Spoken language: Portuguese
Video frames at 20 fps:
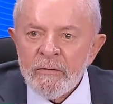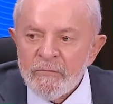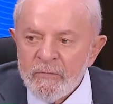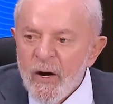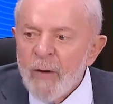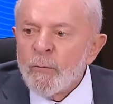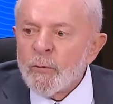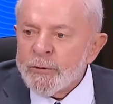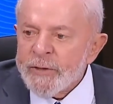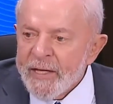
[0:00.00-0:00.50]

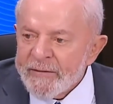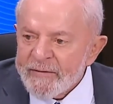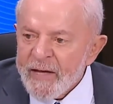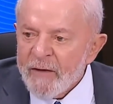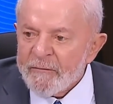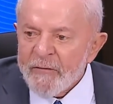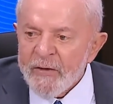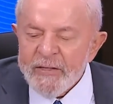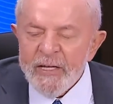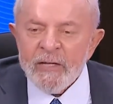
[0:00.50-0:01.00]
Vamos
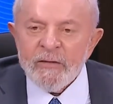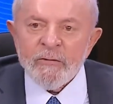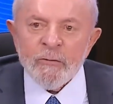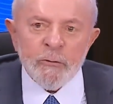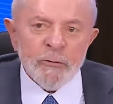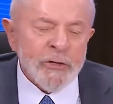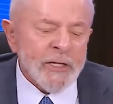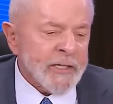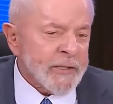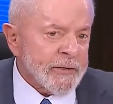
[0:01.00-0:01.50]
tentar fazer
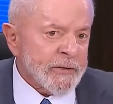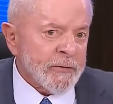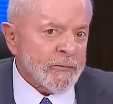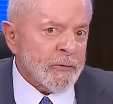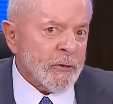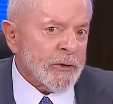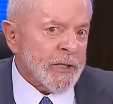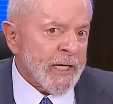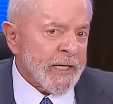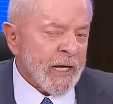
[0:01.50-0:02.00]

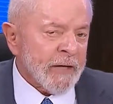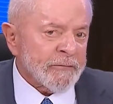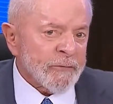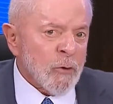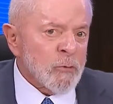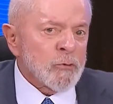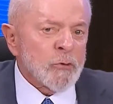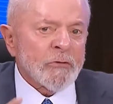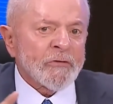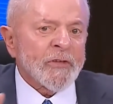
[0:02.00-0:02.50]

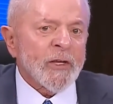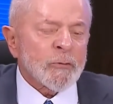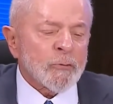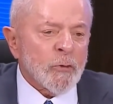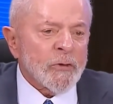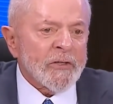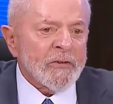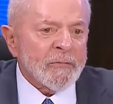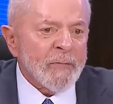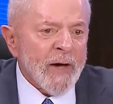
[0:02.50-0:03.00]
desoneração nos
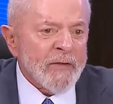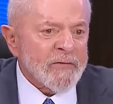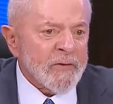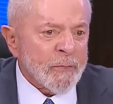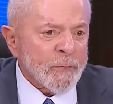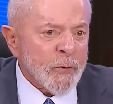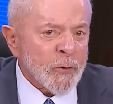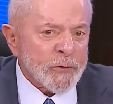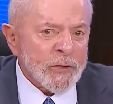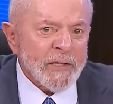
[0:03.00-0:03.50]
setores mais
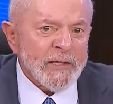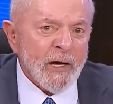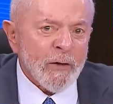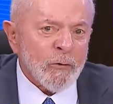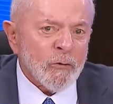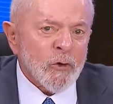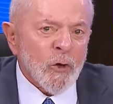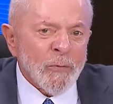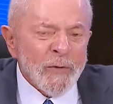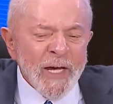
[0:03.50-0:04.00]
importantes da
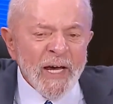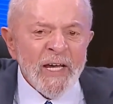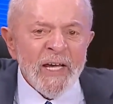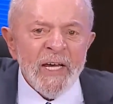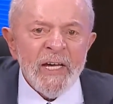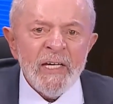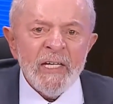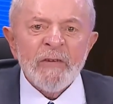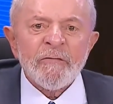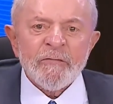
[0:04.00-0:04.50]
economia
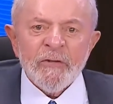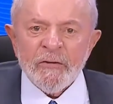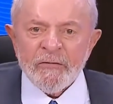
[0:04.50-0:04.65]
e